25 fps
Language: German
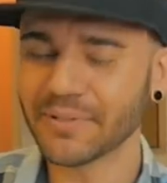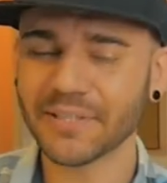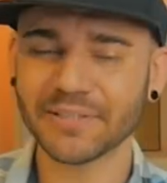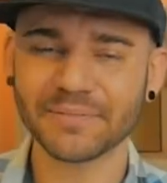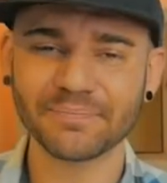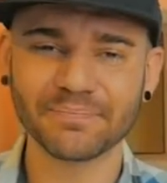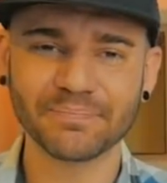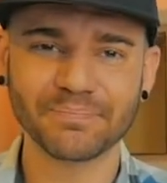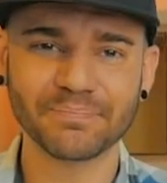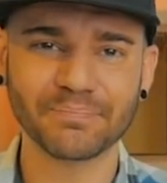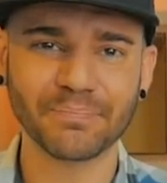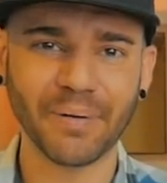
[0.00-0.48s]

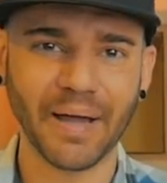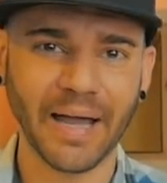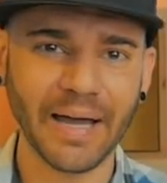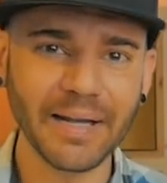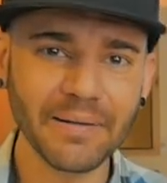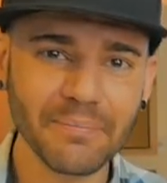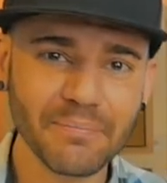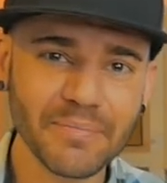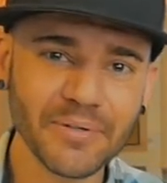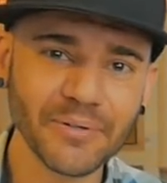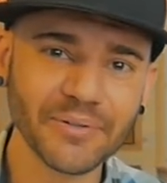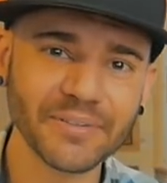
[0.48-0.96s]
das
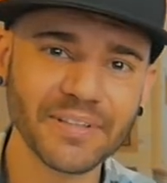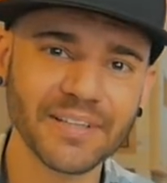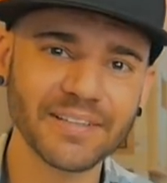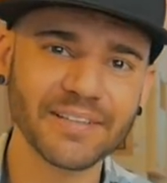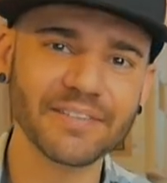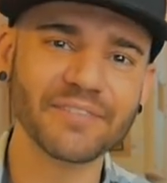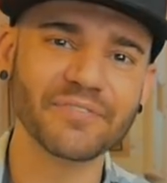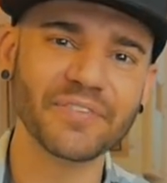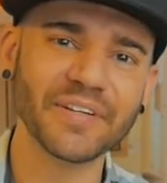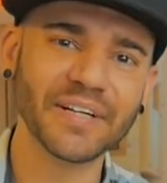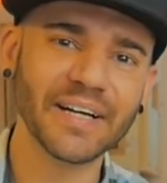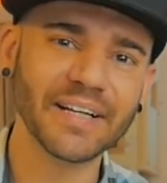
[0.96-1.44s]
brennt mir unter
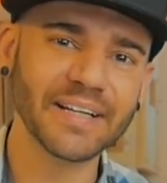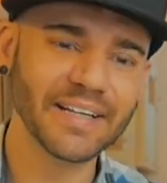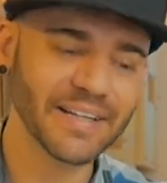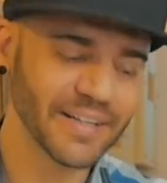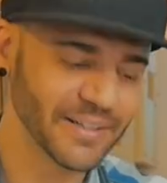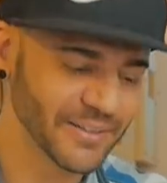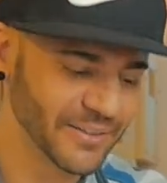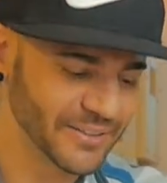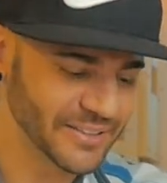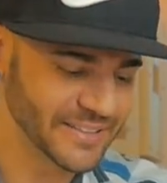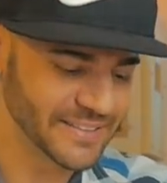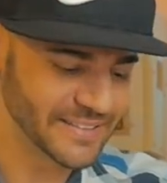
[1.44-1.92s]
den
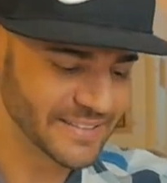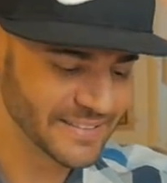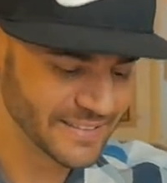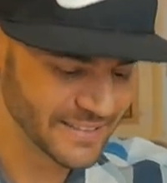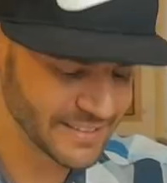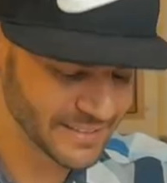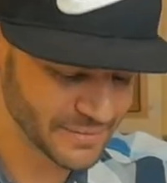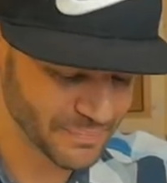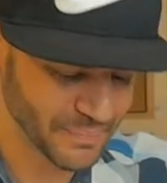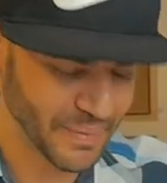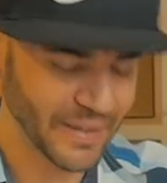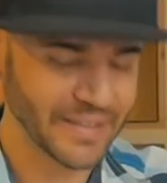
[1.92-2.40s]
Fingernägeln, euch
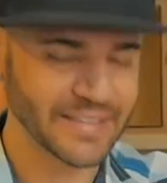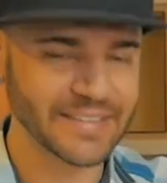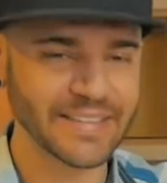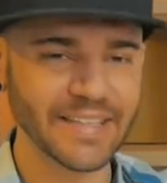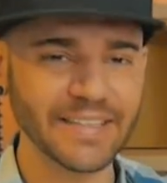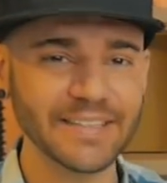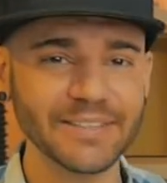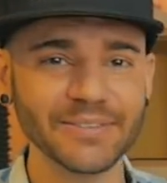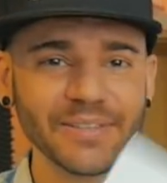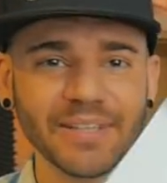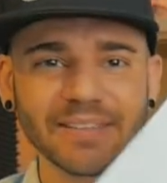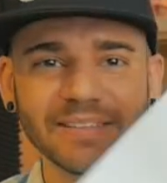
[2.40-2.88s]
dieses
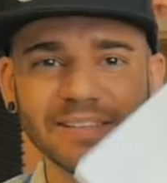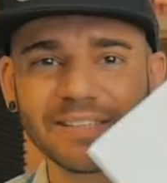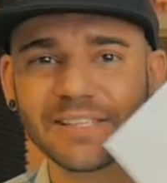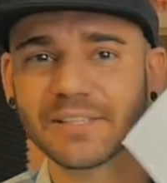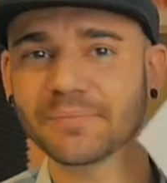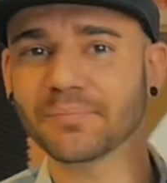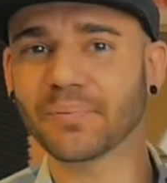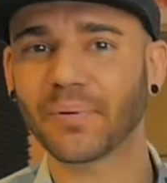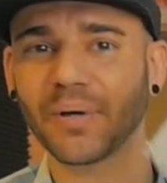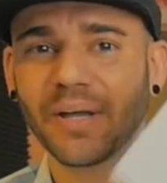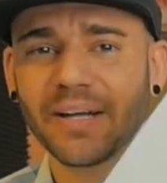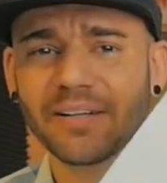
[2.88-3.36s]
Patent oder
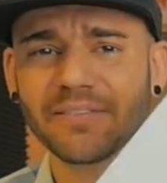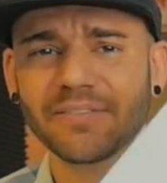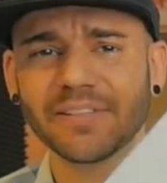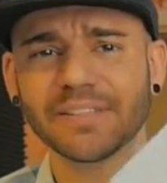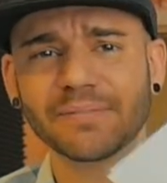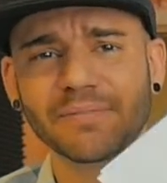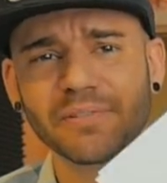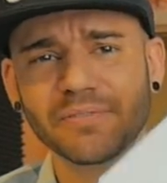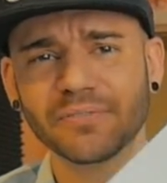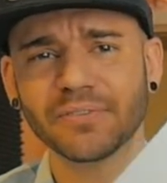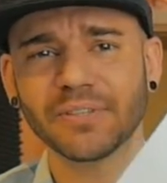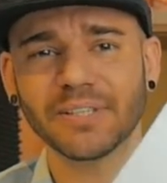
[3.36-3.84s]
dieses Projekt,
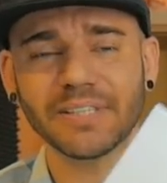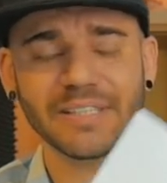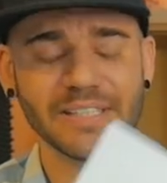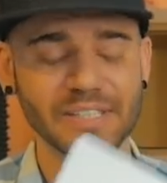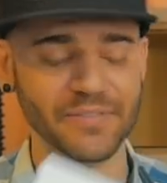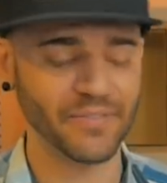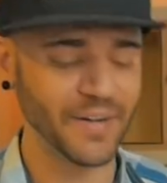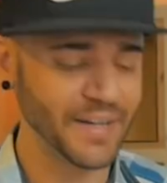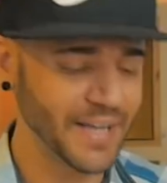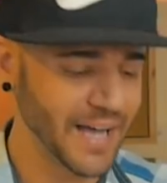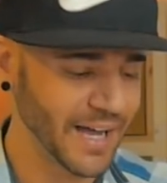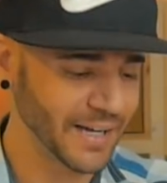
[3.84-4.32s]
was mich wirklich
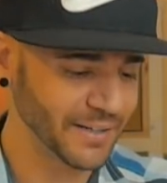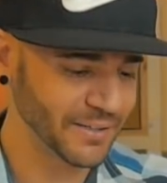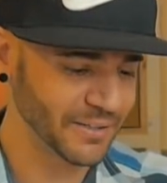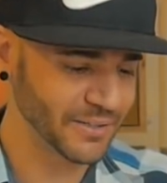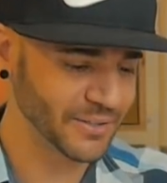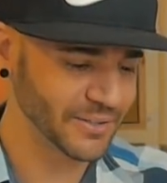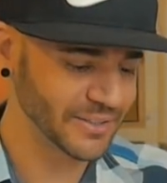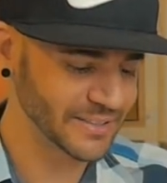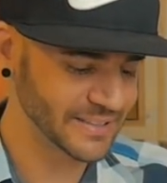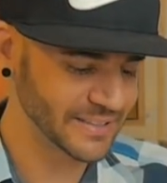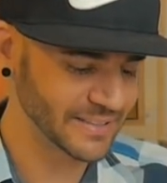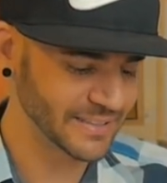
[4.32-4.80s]
zwei Jahre
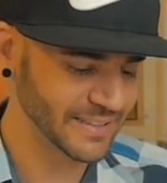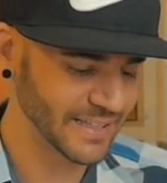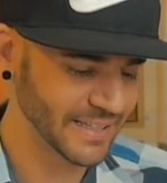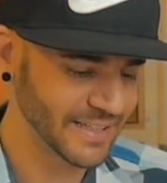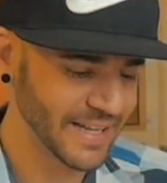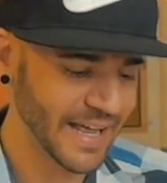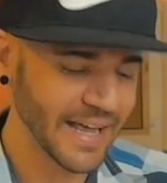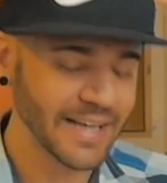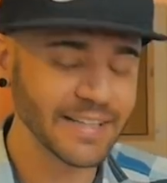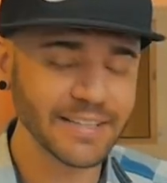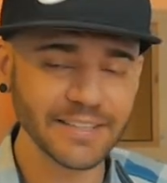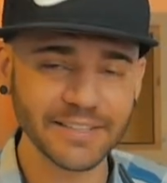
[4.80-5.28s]
gekostet
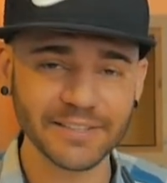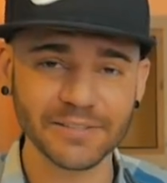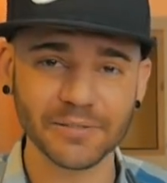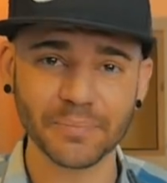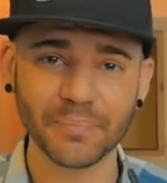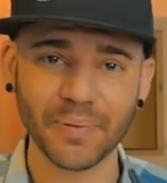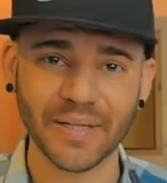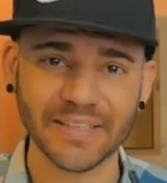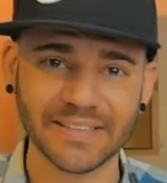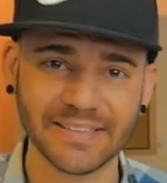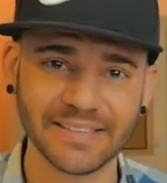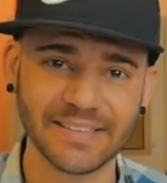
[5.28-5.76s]
hat, endlich zu
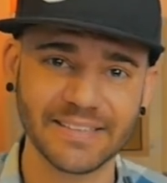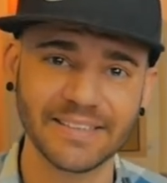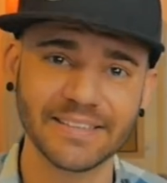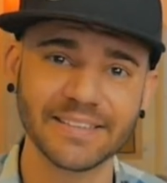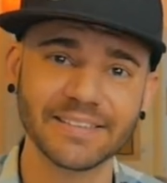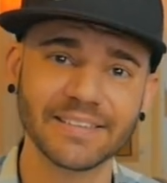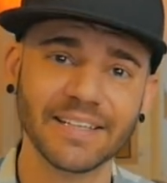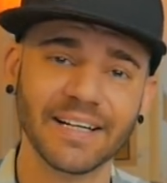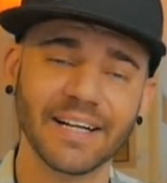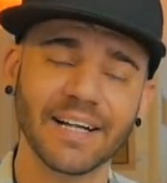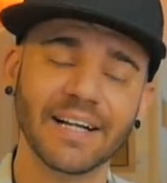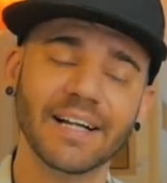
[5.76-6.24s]

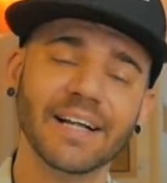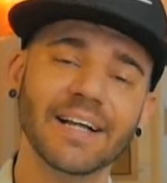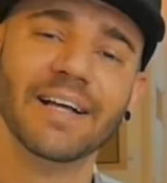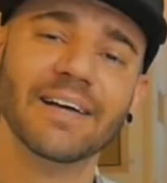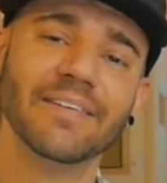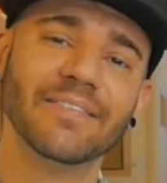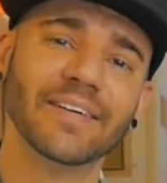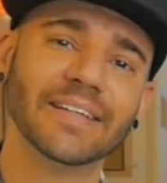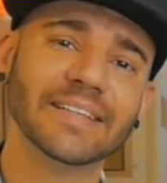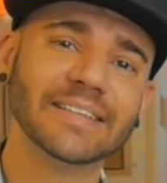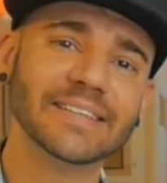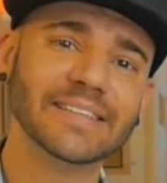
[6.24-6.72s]
präsentieren,
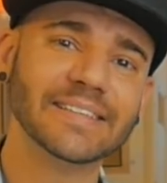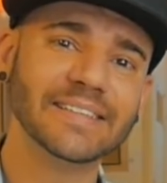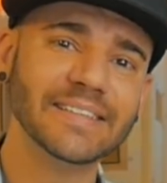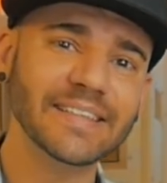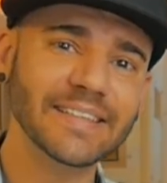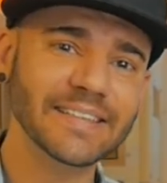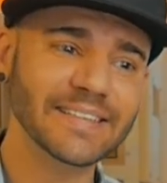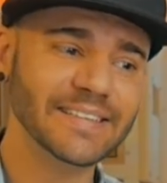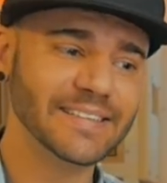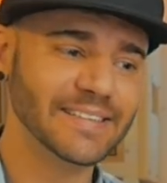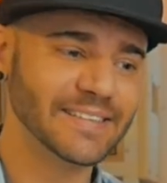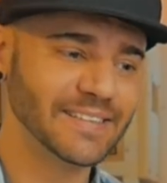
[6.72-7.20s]
weil es
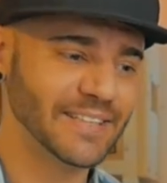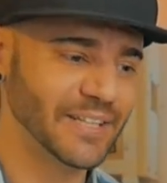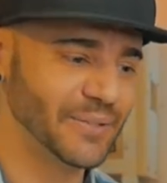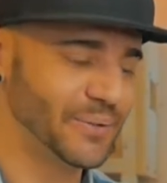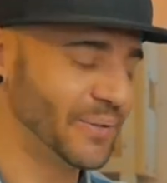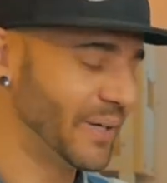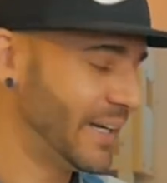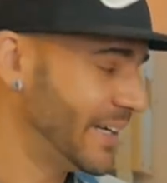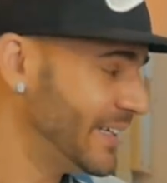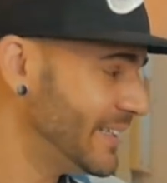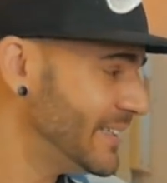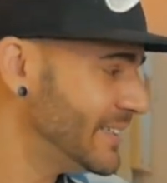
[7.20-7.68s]
nichts
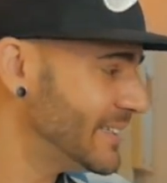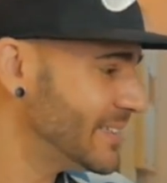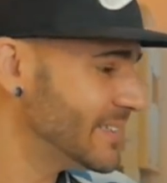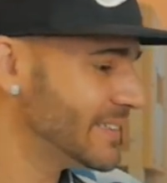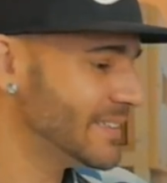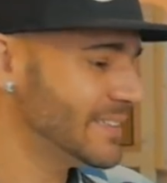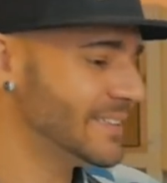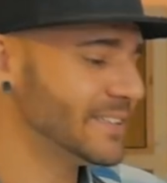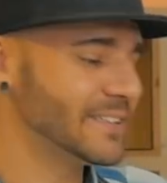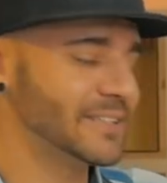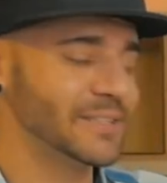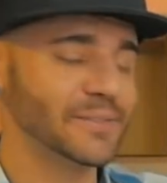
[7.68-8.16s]

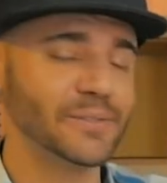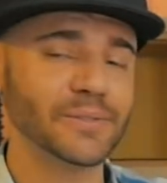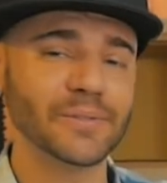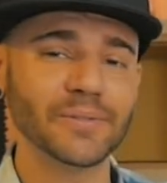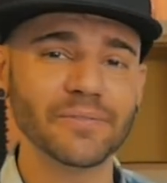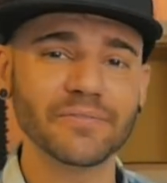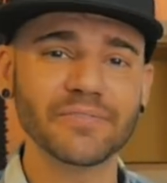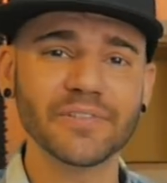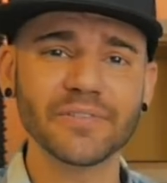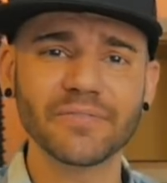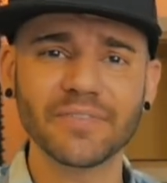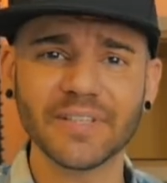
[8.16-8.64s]
Theoretisches ist,
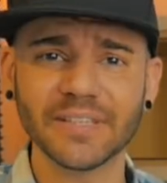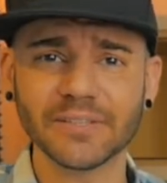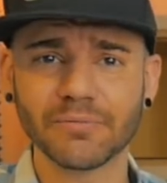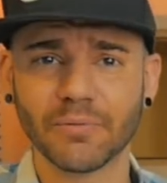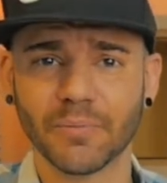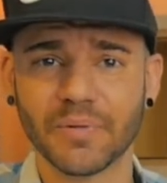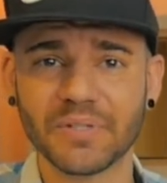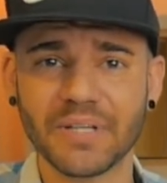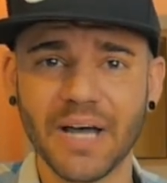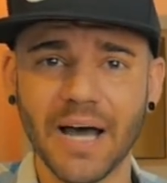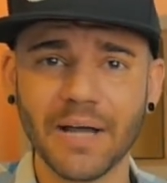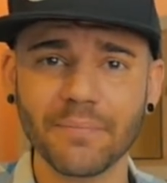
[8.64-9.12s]
so wie wir es
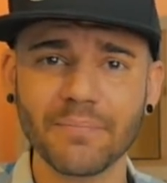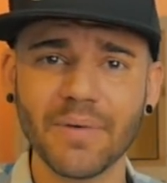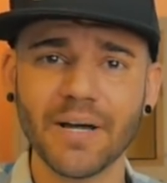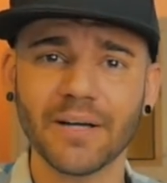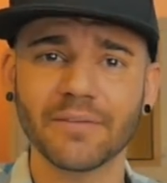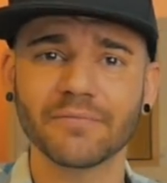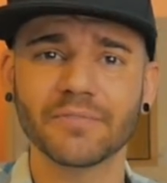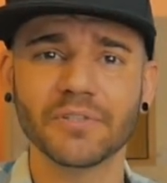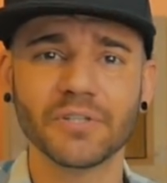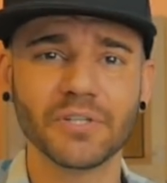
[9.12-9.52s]
momentan machen.